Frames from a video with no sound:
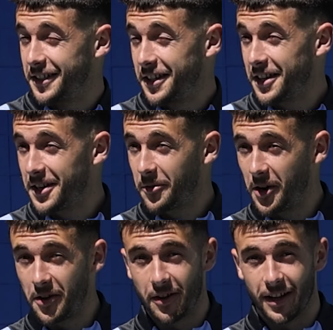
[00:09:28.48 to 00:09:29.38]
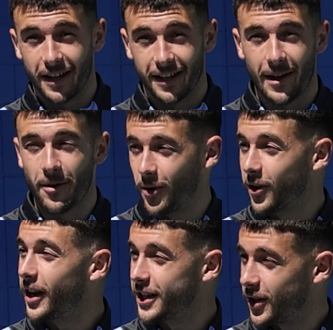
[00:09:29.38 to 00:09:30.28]
Sí, bueno, eh, ya me
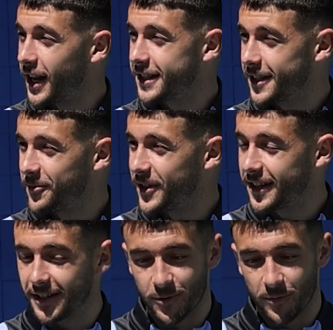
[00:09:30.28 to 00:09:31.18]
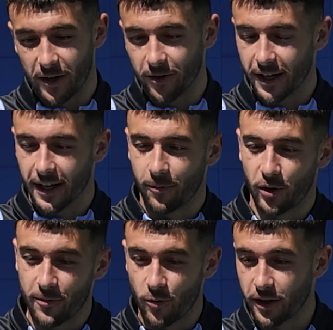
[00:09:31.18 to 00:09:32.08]
acuerdo de Solares también, que es un balón que queda
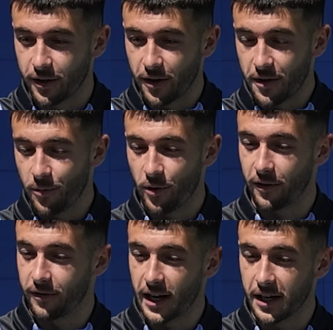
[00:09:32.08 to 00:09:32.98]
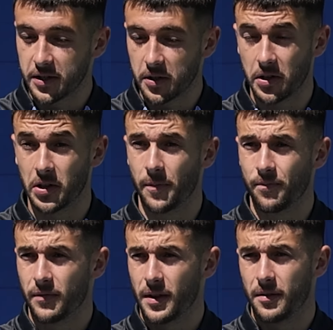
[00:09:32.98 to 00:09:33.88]
por ahí muerto. Bueno, al final eso
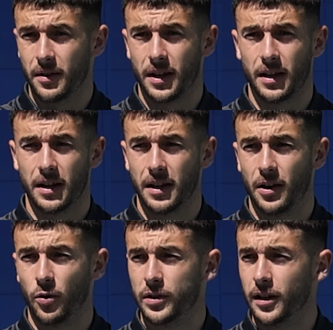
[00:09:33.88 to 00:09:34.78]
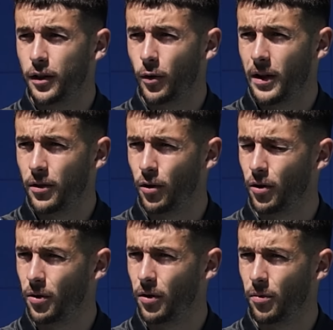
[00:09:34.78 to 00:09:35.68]
eh, lo utilizo
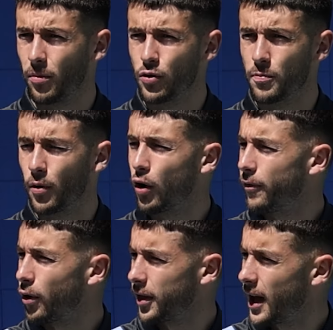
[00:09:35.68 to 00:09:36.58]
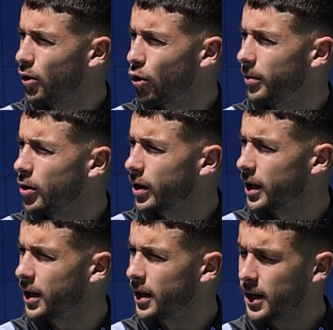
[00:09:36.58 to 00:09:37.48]
cuando voy un poco forzado o veo
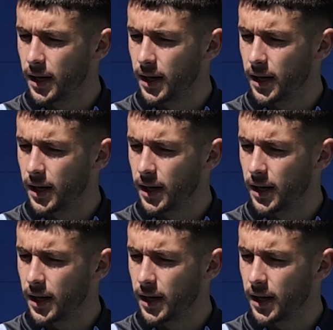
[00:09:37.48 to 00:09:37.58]
que,